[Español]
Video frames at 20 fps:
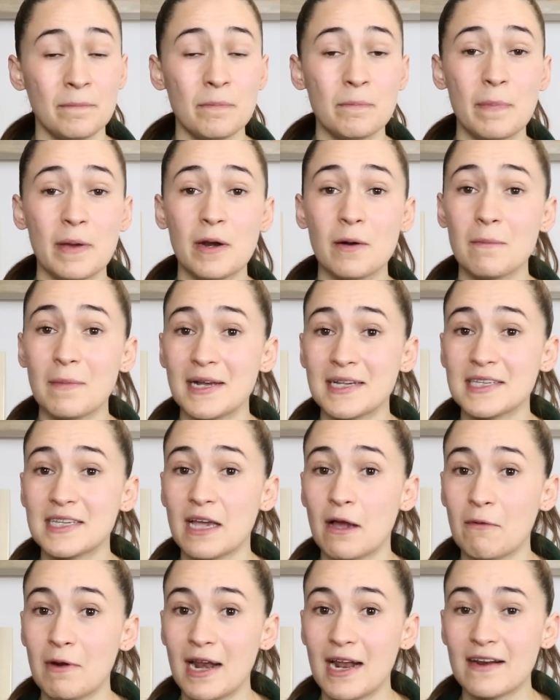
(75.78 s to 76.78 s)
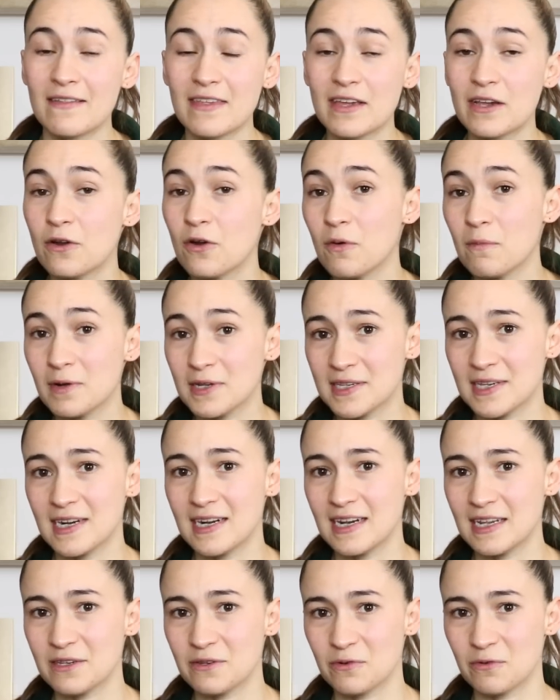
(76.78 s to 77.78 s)
Pero más que hablar de cómo hacer
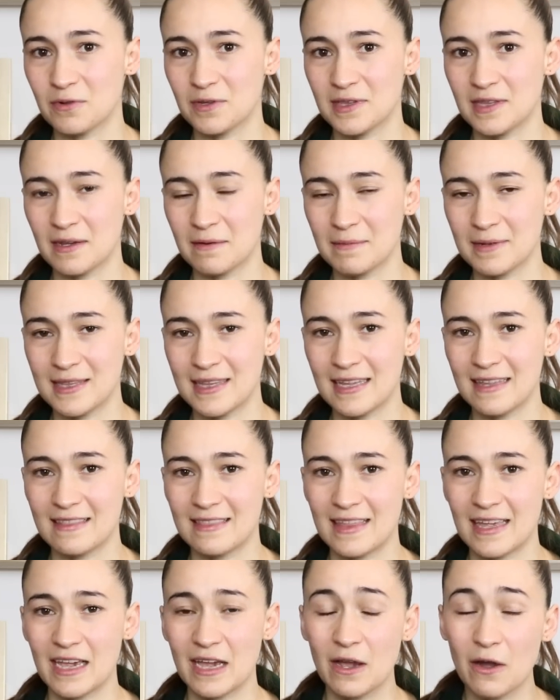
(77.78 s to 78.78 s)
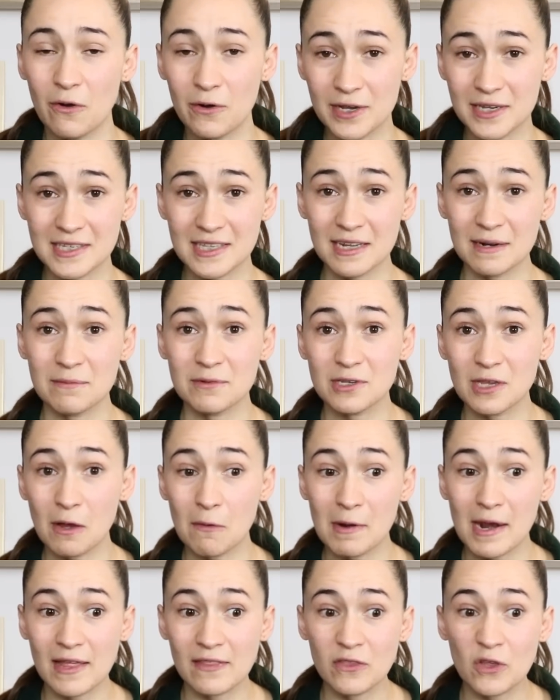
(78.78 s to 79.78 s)
el ayuno intermitente, hoy estaremos
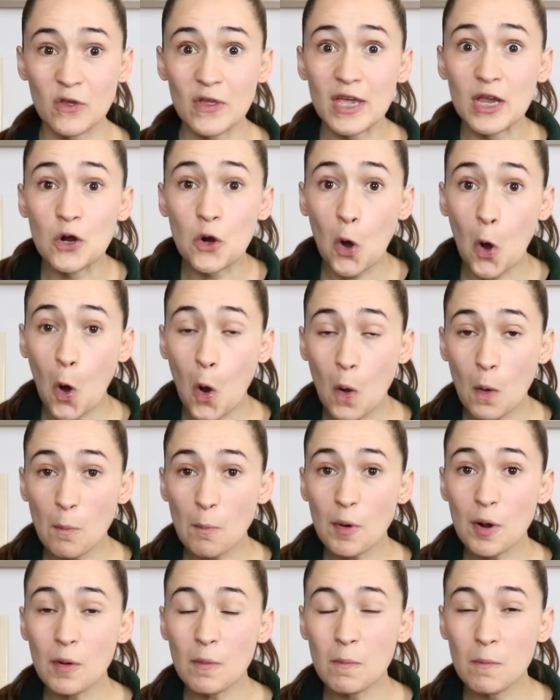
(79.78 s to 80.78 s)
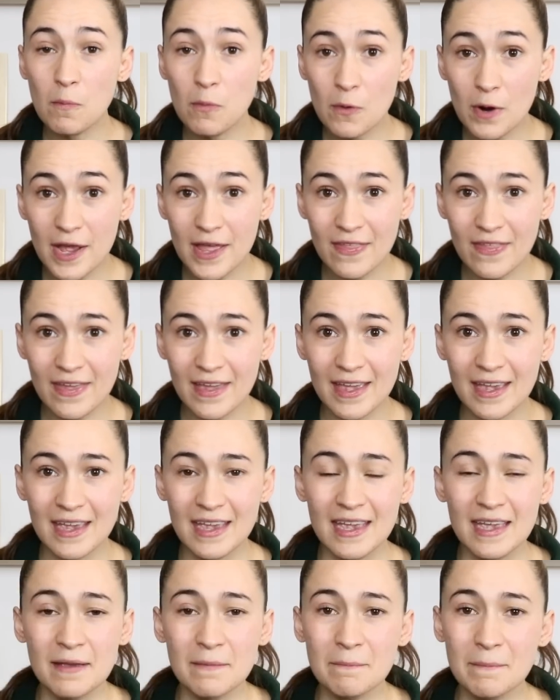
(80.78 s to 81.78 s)
hablando de cómo puede
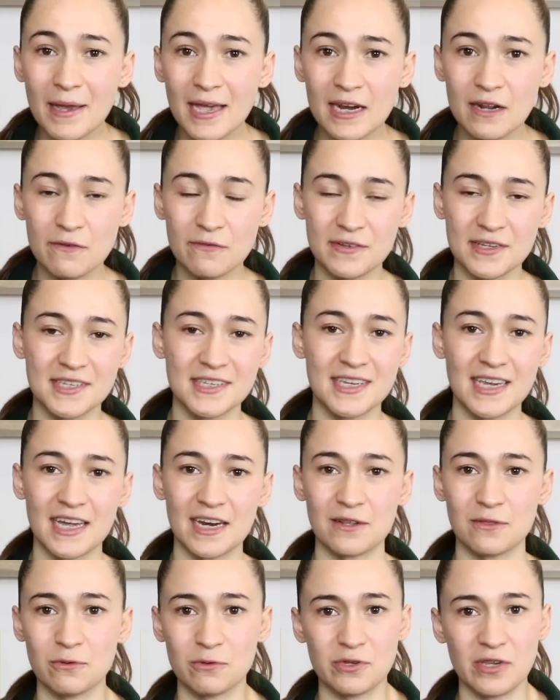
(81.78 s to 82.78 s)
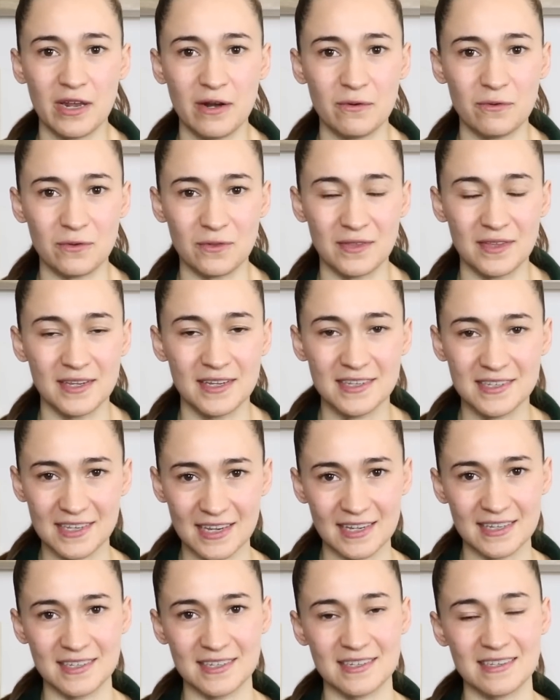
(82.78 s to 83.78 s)
beneficiar tu salud. Y
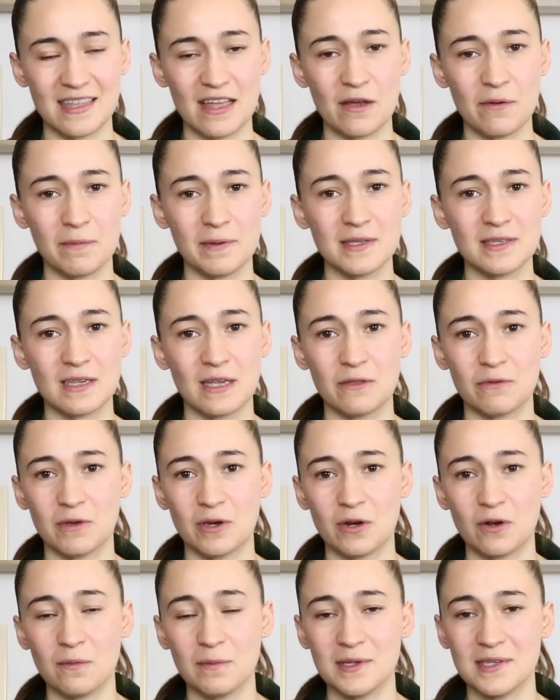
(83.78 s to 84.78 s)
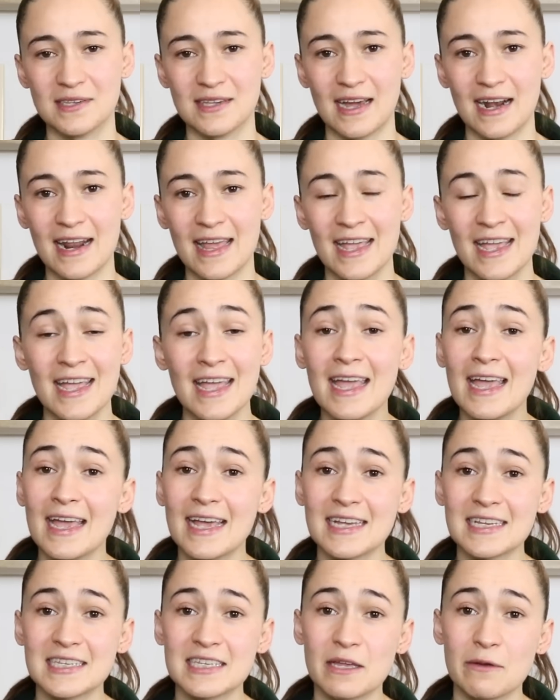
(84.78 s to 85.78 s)
si has estado pensando en comenzar,
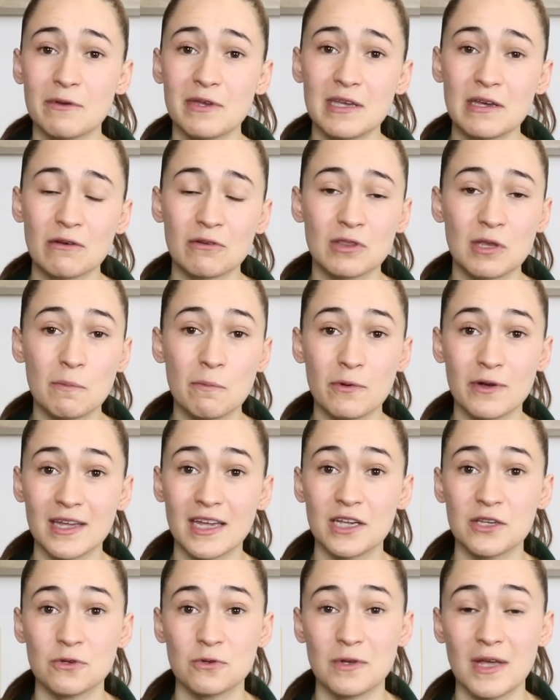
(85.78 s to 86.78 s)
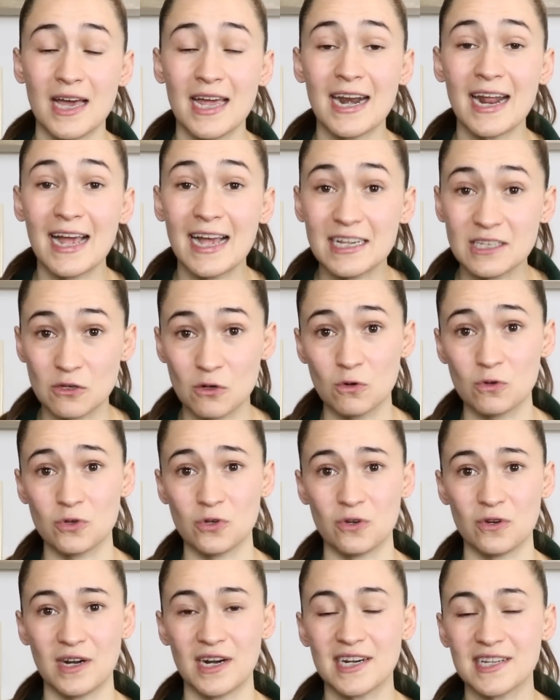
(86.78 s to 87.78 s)
este video te puede ayudar a
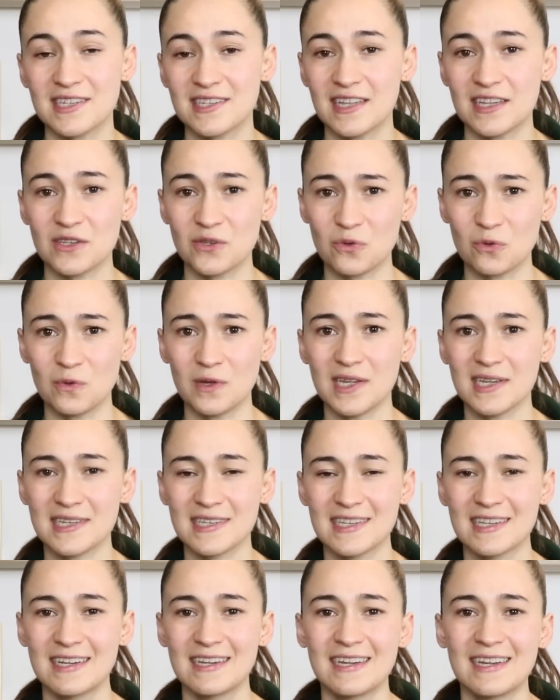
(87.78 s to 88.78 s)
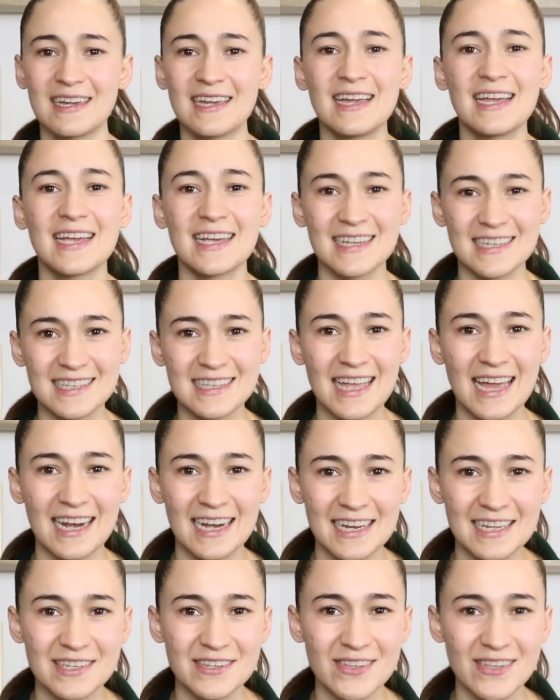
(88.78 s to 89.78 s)
solucionar estas dudas.
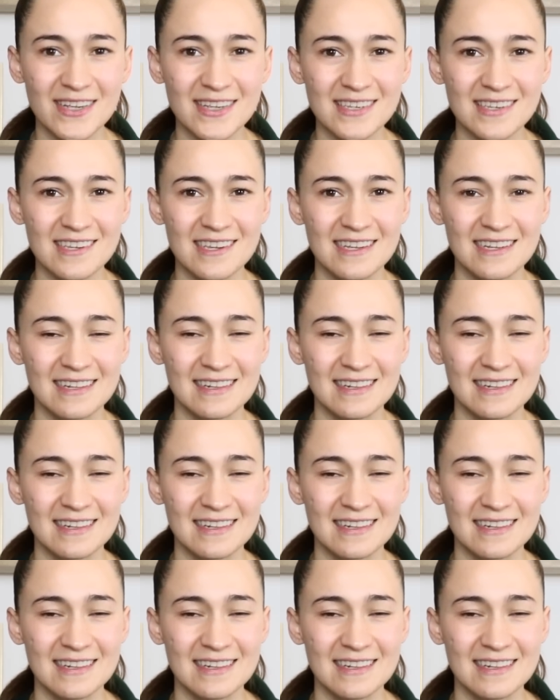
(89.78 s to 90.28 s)
¿Están listas?